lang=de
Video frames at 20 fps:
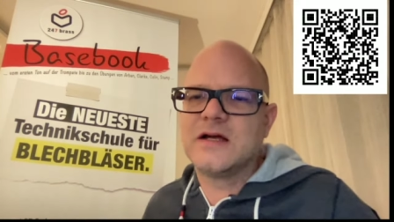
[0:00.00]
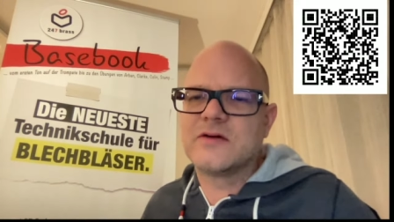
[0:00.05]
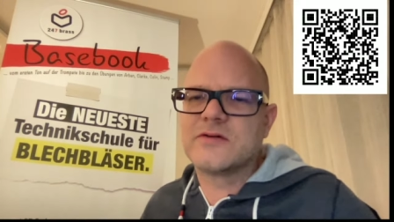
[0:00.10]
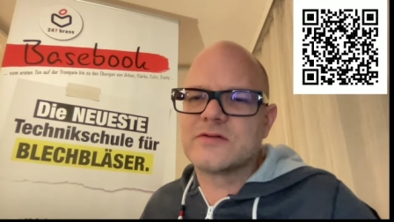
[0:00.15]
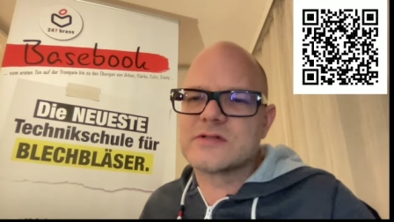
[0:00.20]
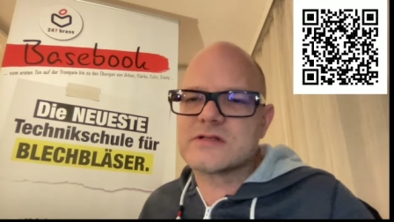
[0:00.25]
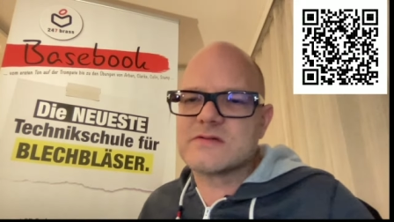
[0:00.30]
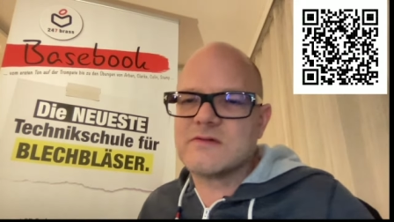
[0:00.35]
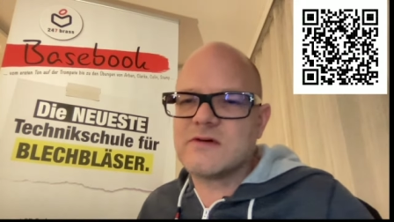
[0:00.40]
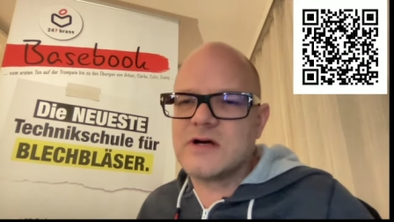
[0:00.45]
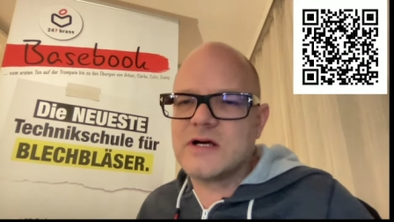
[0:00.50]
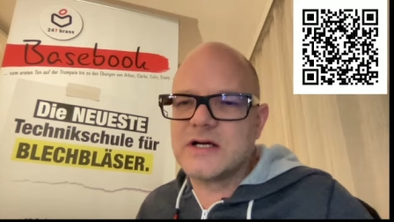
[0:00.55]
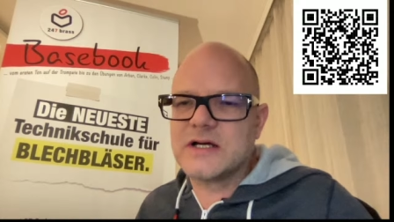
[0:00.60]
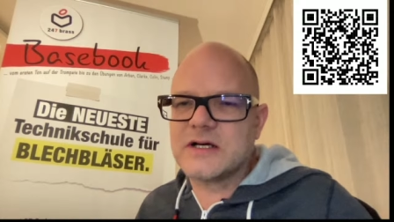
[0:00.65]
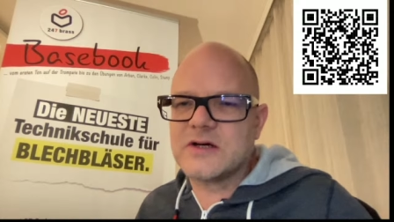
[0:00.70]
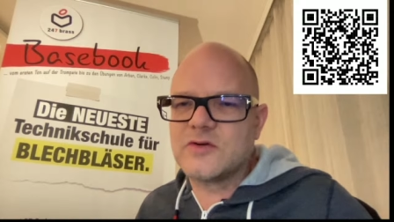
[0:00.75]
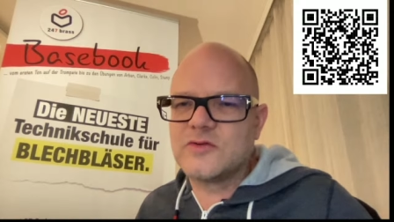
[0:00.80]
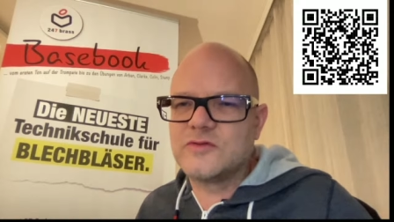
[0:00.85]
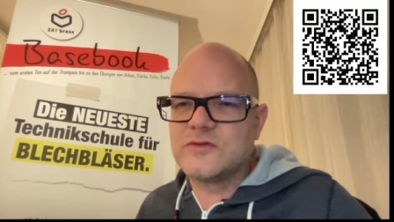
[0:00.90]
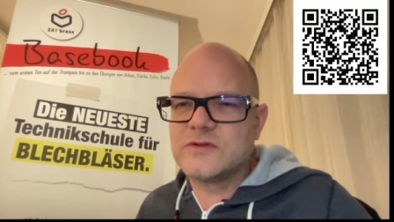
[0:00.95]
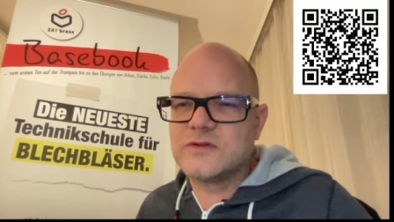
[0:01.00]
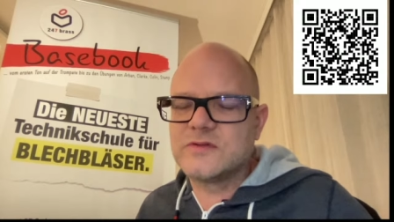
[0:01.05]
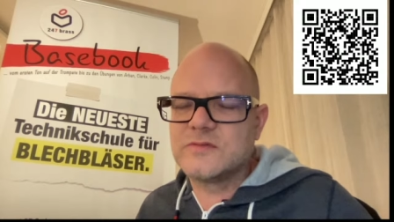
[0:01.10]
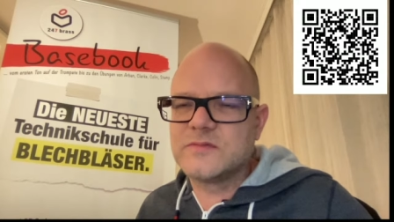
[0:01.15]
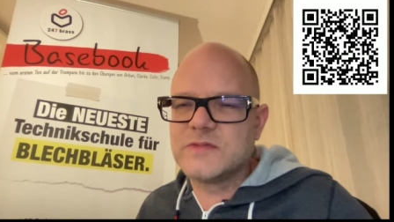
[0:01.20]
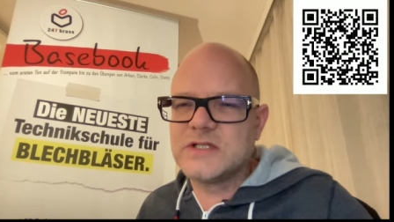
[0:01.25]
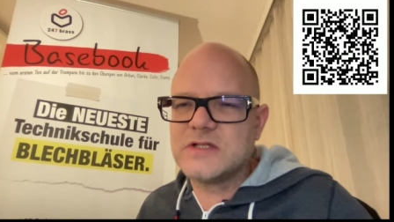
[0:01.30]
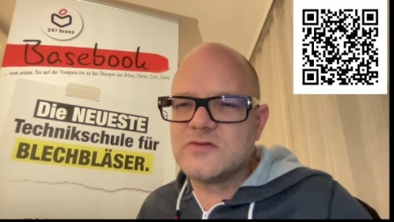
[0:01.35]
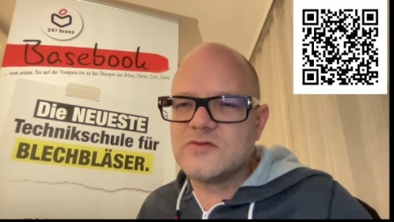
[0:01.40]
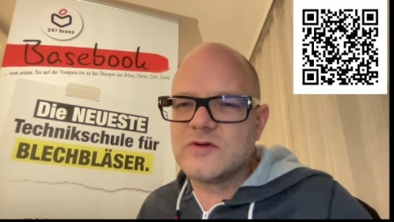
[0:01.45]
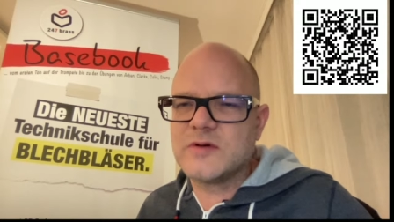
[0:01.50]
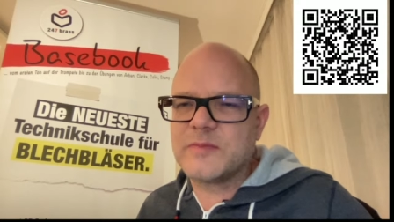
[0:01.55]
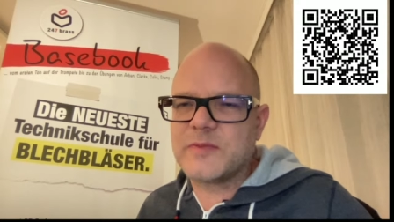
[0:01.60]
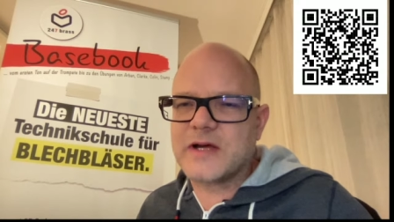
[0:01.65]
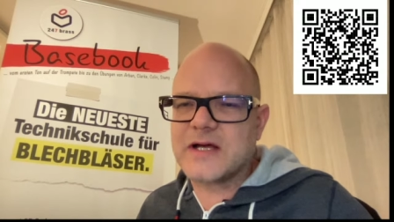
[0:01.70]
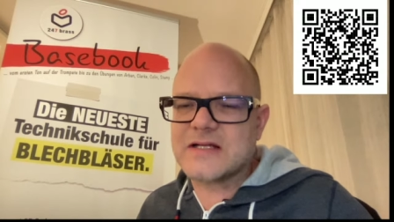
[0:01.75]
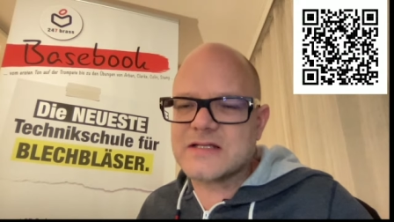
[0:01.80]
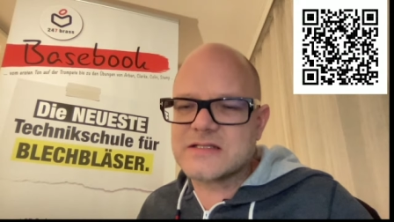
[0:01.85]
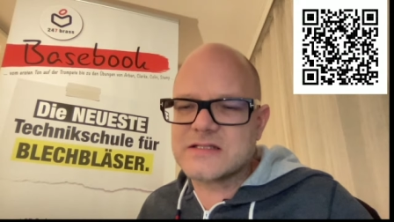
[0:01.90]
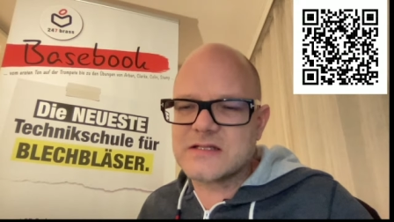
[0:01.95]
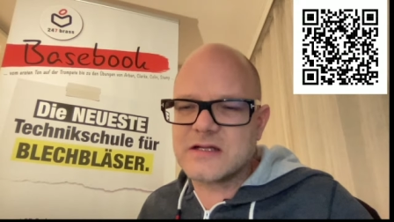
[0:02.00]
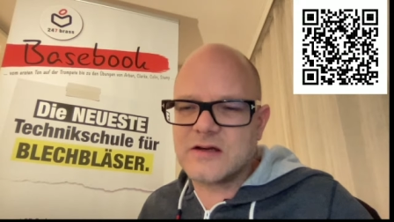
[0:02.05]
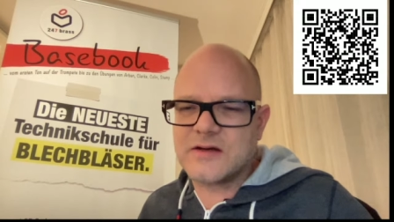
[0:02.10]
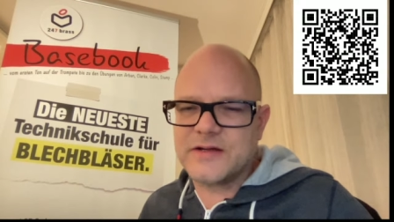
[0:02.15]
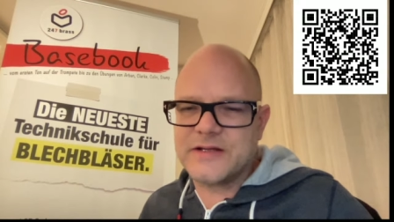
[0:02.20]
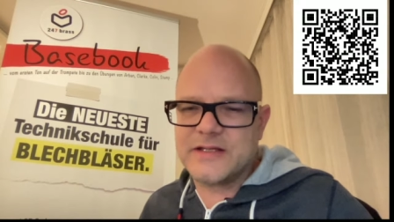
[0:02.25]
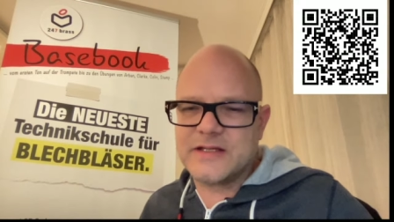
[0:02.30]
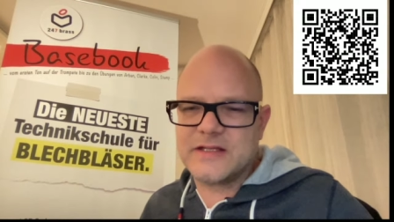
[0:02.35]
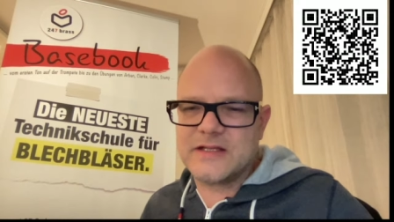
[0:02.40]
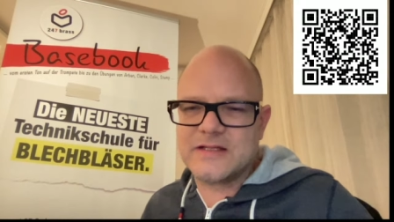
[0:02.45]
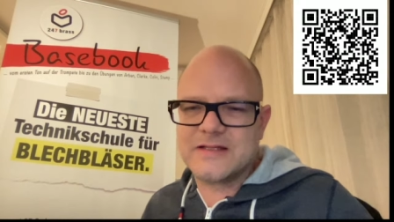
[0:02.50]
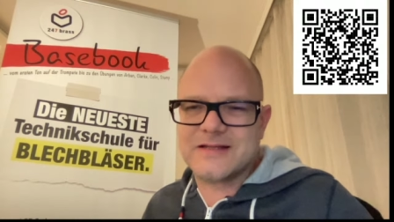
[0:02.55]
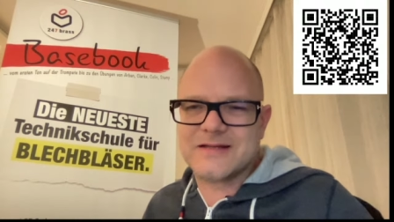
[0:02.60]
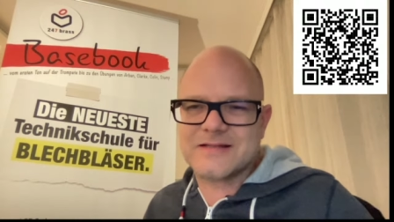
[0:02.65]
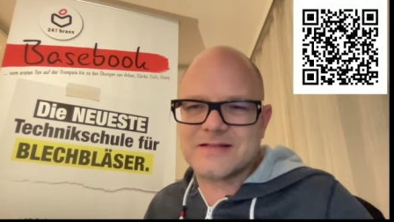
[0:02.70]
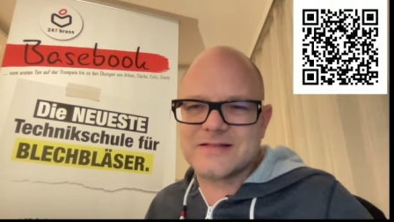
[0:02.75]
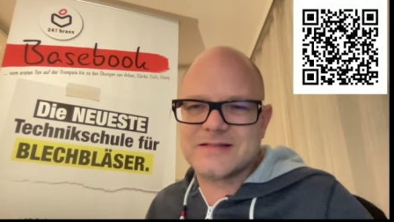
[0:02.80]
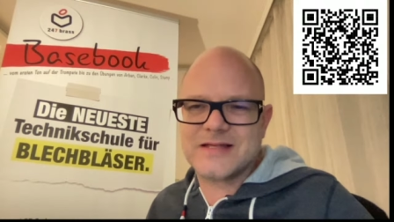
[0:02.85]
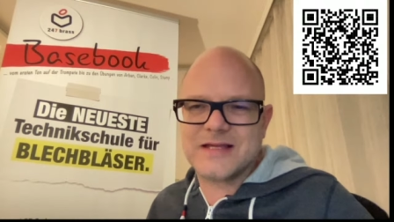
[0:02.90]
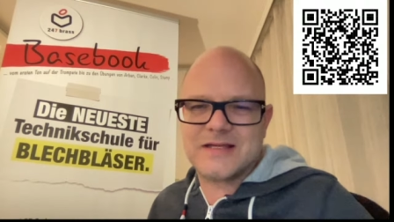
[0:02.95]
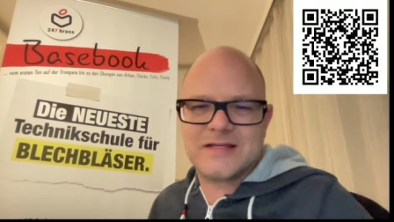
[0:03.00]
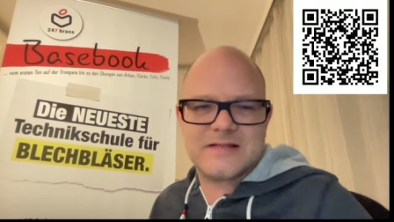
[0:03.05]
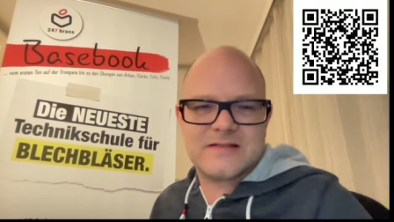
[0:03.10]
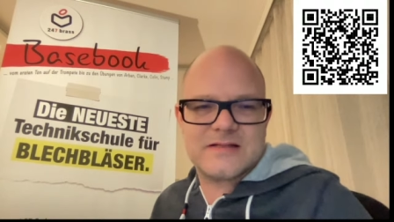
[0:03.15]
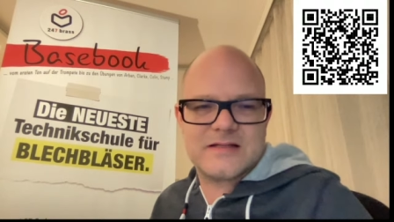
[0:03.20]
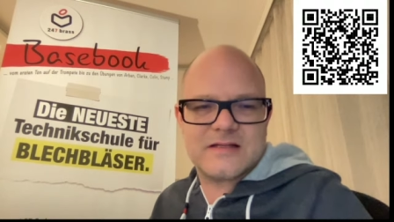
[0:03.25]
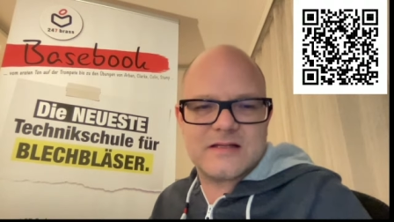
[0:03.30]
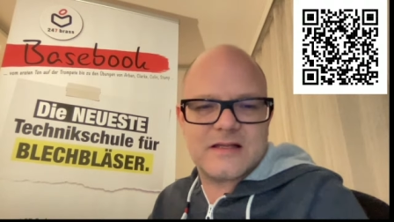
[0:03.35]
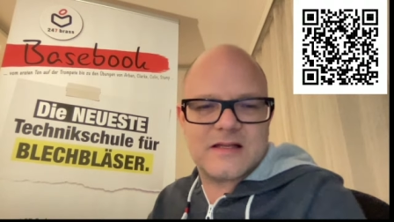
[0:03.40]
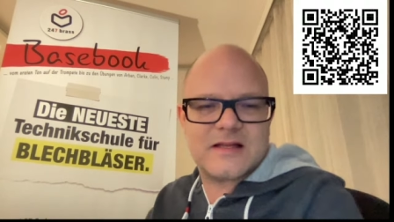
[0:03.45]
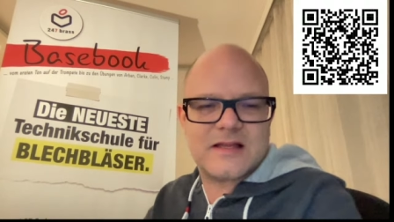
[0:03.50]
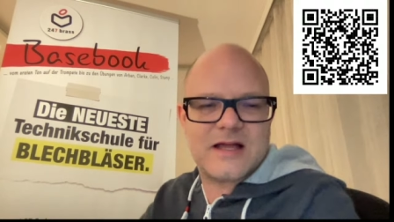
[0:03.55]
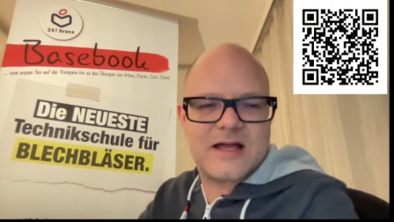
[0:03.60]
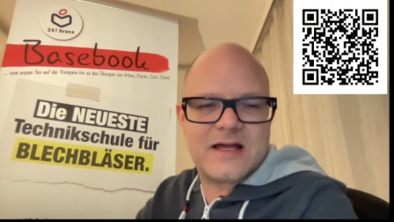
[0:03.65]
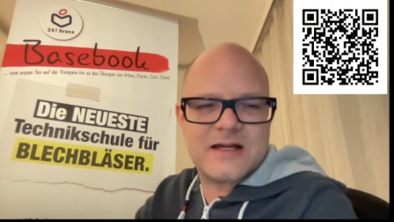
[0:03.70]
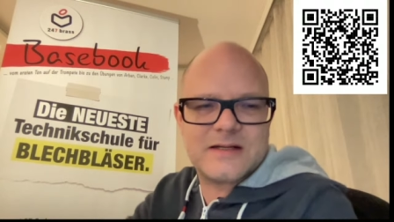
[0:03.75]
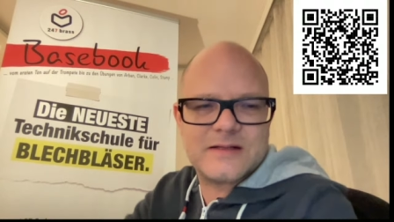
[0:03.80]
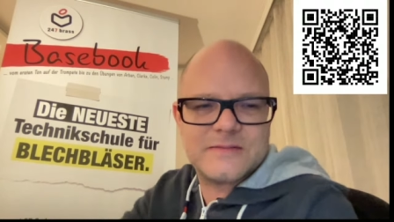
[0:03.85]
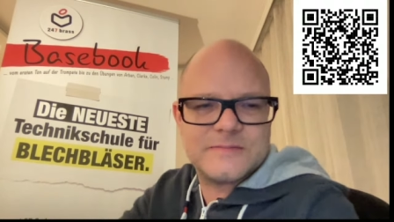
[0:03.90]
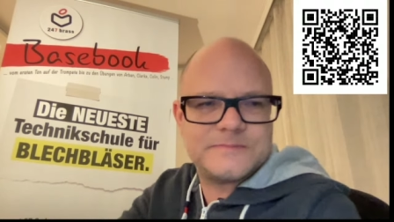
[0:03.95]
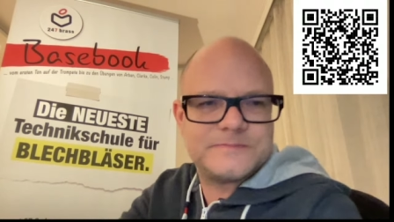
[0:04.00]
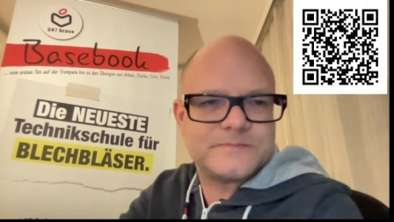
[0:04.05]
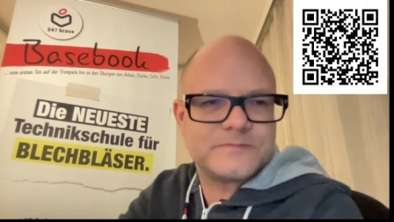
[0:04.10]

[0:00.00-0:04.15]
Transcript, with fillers: Und zwar rund um die Uhr Brass. Heute der 16. Tag.